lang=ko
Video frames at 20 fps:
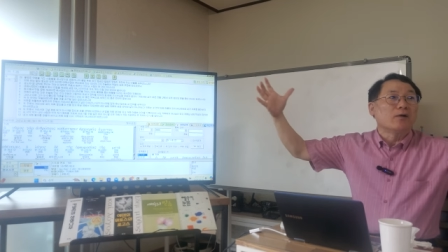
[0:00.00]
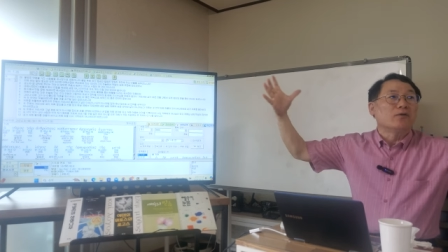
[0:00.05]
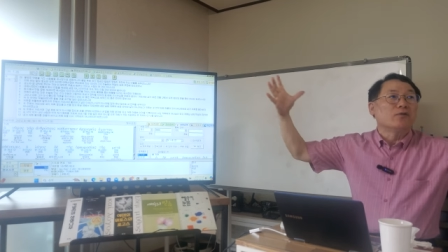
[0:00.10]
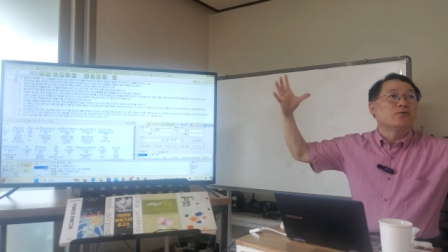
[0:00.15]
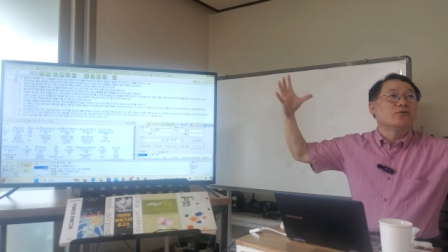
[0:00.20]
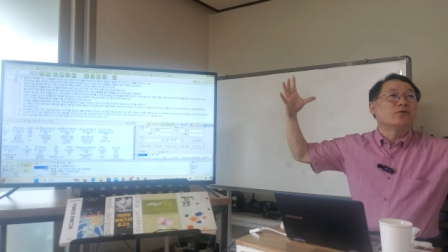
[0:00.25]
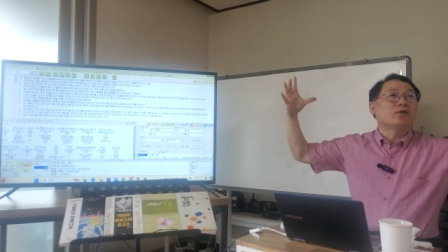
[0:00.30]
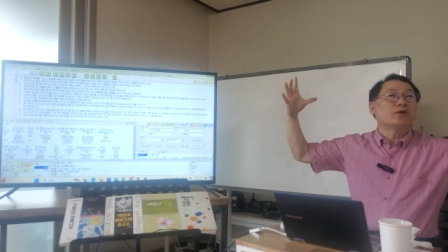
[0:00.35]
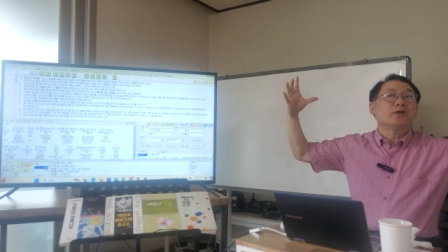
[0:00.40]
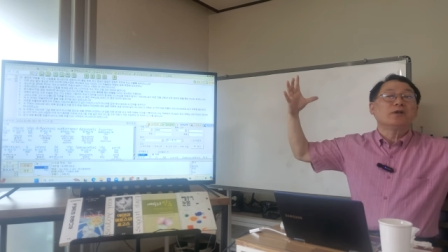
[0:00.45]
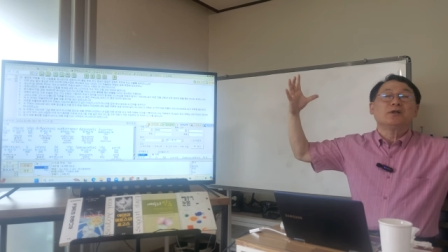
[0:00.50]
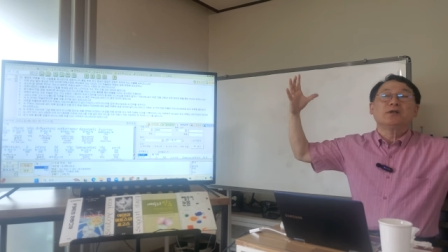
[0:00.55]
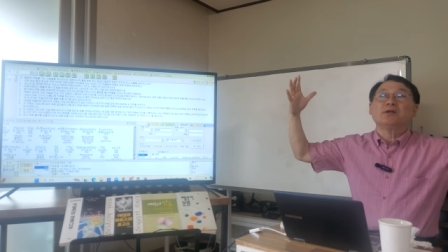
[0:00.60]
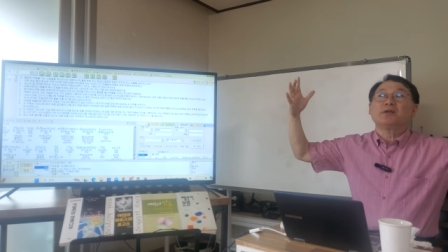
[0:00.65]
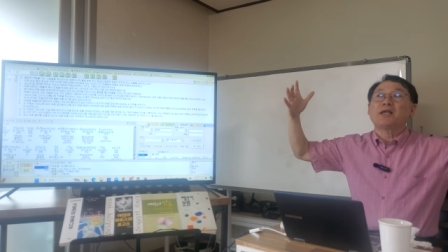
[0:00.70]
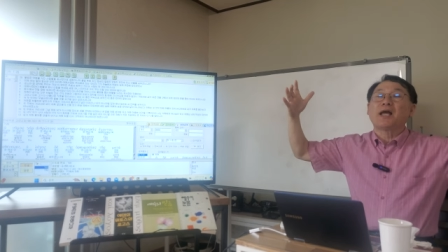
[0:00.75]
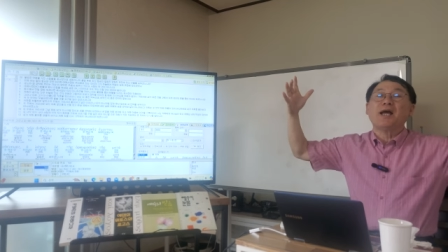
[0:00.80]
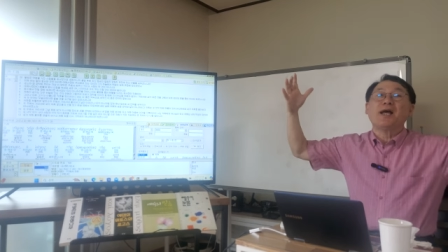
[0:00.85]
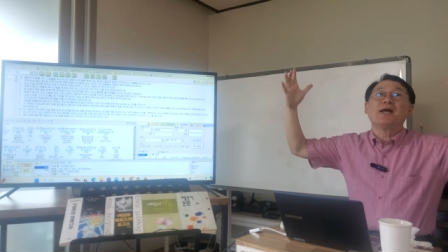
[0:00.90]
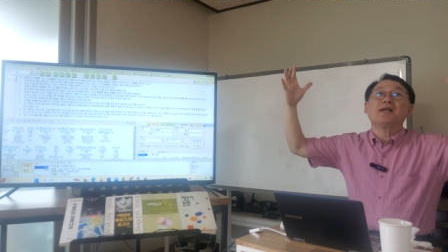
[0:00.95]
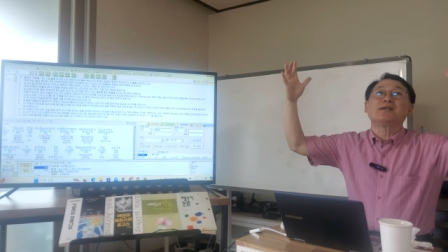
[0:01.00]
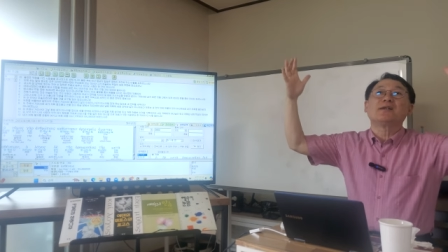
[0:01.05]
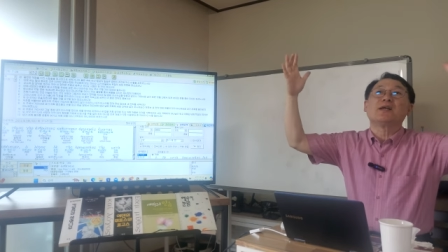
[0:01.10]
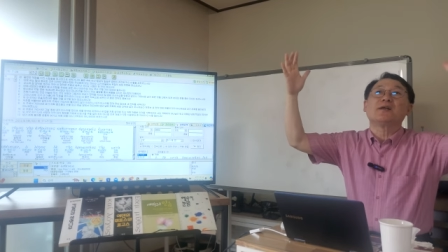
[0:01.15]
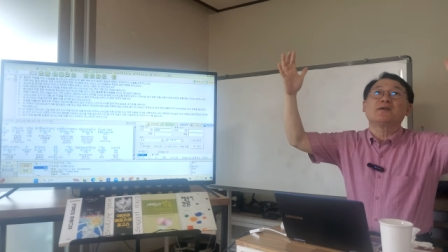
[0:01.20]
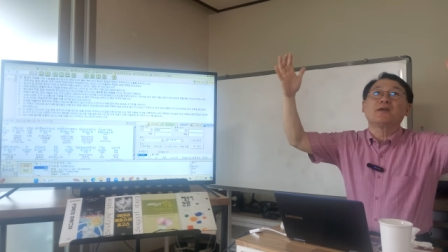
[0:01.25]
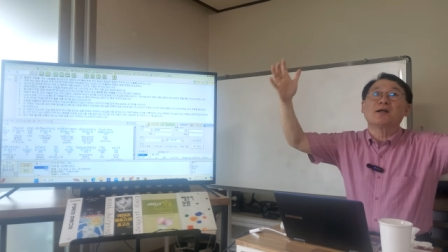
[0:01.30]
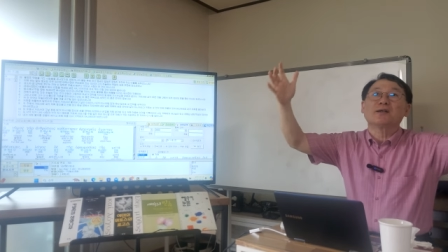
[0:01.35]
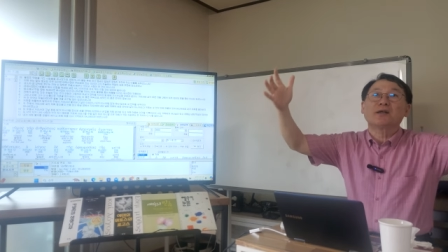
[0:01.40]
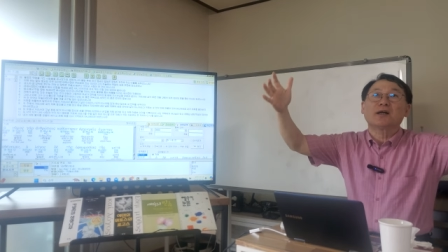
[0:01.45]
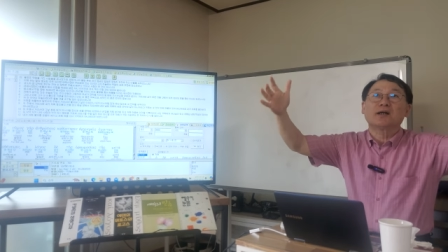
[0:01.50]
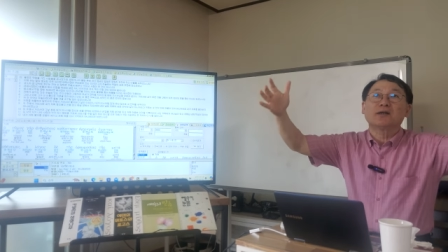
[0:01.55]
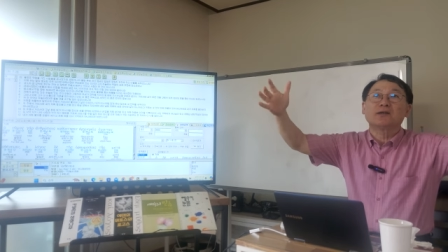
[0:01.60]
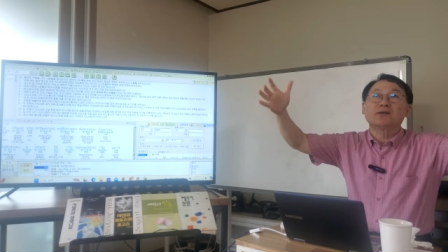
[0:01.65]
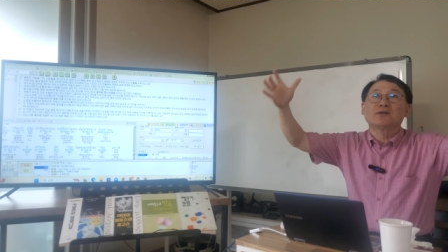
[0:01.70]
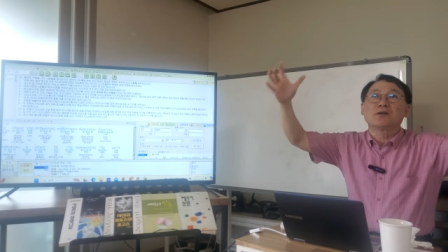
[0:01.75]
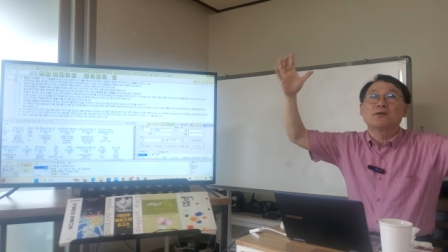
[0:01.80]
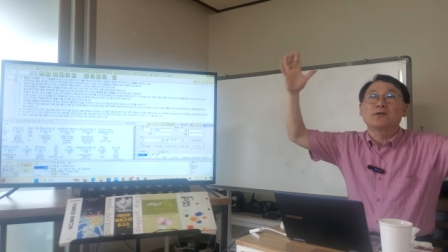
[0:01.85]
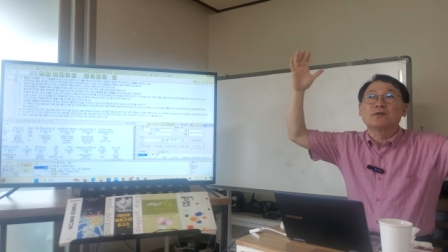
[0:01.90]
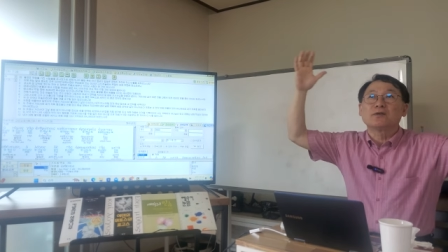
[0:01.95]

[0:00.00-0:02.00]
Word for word: 우리의 대제사장이